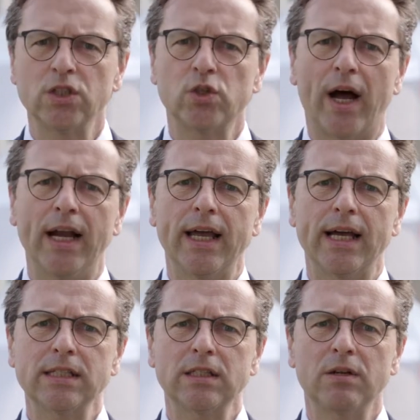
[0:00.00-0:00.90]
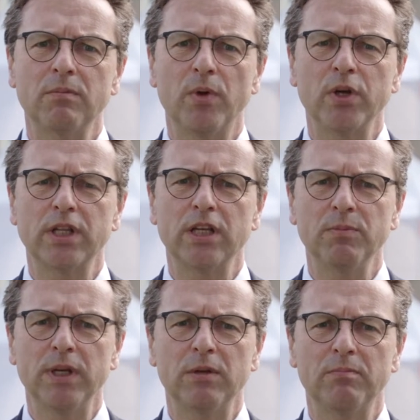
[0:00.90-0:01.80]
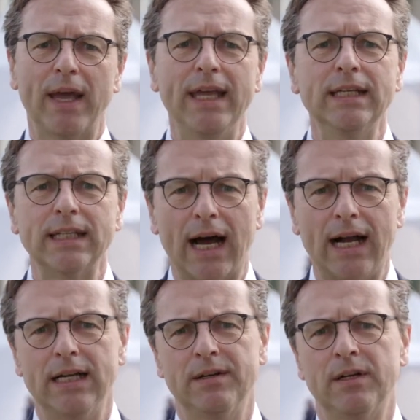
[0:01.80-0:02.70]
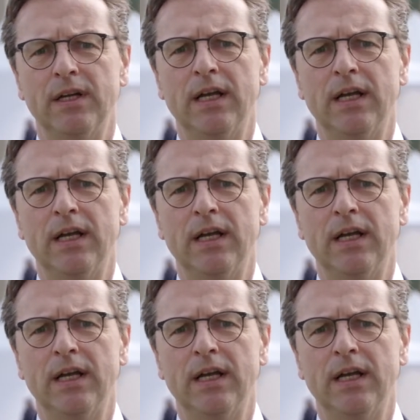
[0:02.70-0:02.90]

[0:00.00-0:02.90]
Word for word: Zuallererst möchte ich mich bei Ihnen allen